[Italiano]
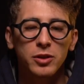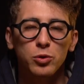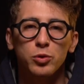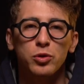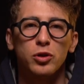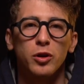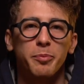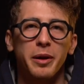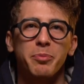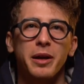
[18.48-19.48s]
di tutto,
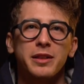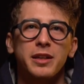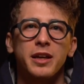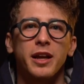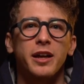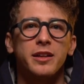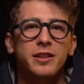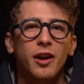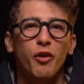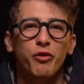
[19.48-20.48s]
per partire,
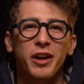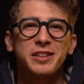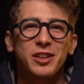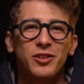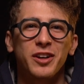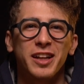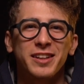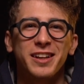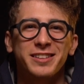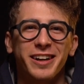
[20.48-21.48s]
The North Face è
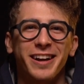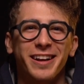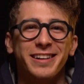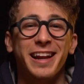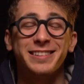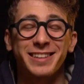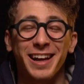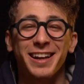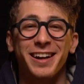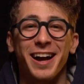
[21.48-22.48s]
tornata nel, tra- nel
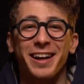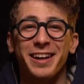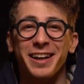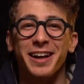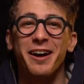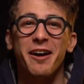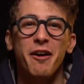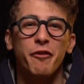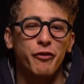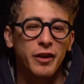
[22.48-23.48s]
trail running
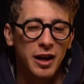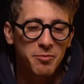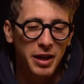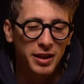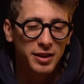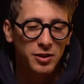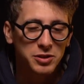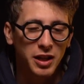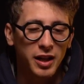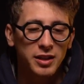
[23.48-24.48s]
Finalmente
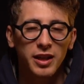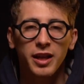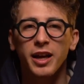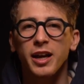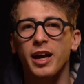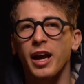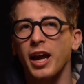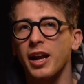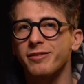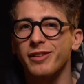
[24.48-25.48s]
oserei dire
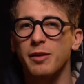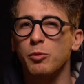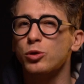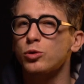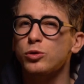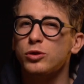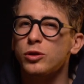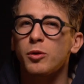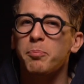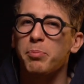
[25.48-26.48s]
eravamo
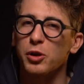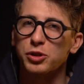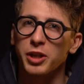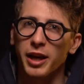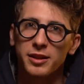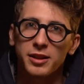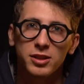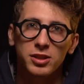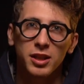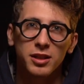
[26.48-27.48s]
tutti un po'
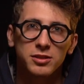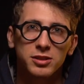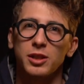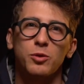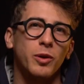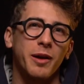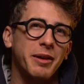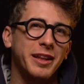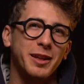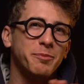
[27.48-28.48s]
scettici,
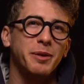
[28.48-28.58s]
sicuramente